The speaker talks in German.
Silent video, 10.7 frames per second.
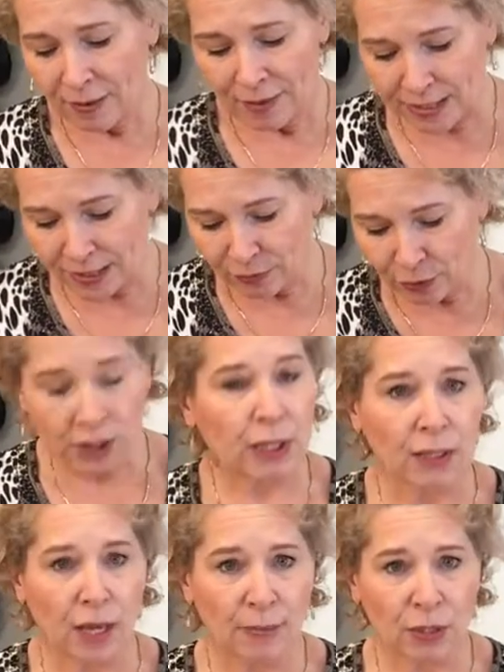weil die wird,
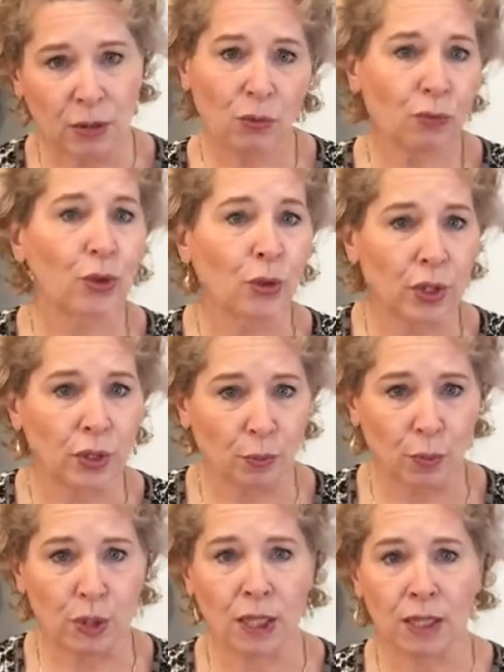ich sag mal so, von 90
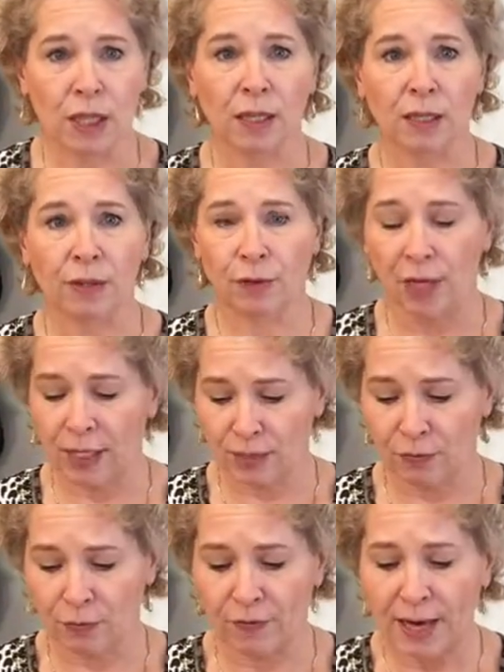Prozent aller
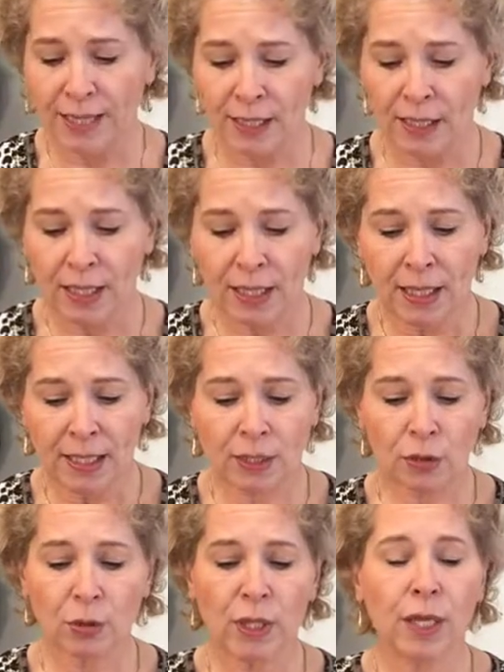Lieferanten verwendet.
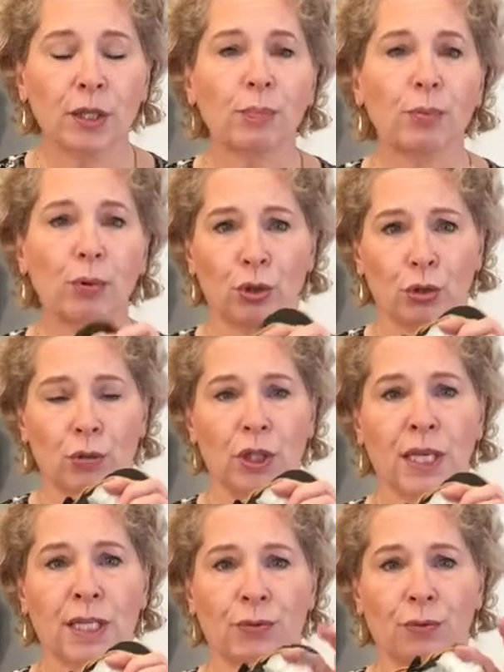Das sogenannte Plüsch- oder
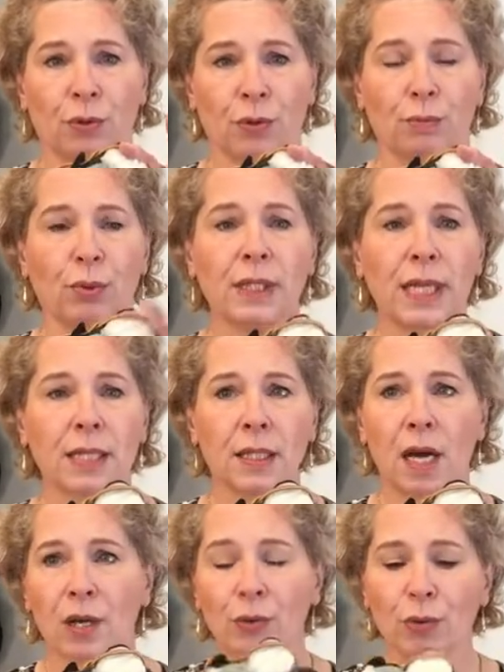Teddyfutter,
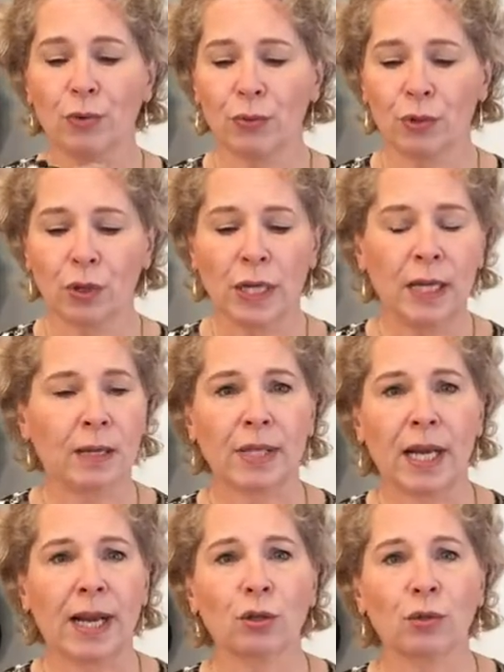Polyester-Acrylfutter mit
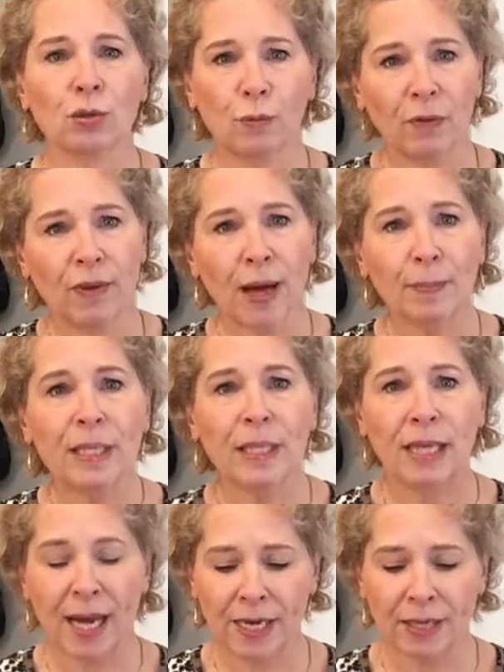einer super
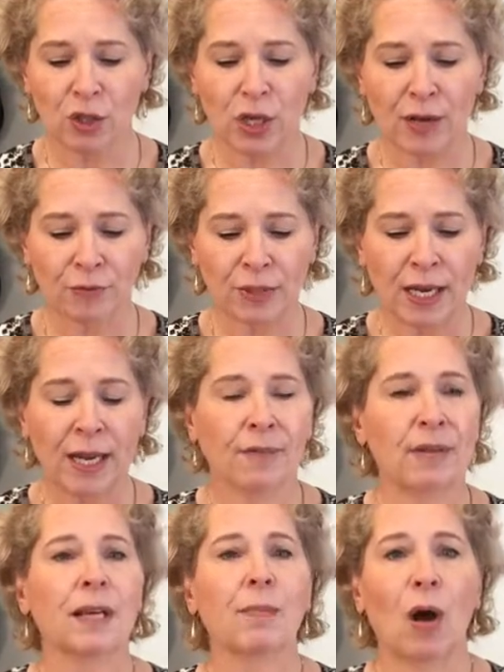wärmenden Eigenschaft,
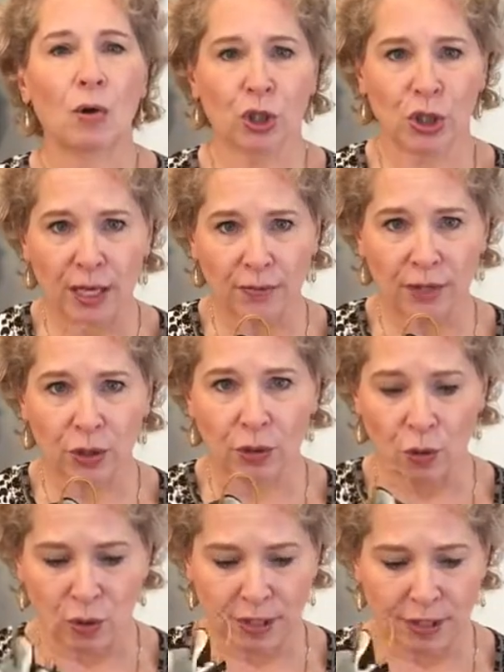was aber auch schnell wieder
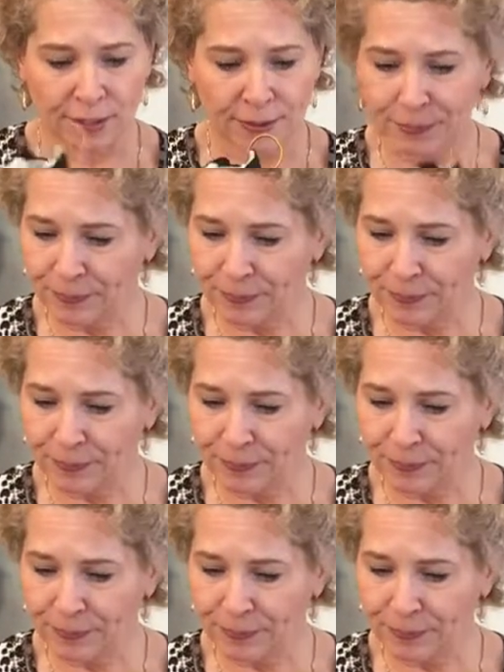trocknet.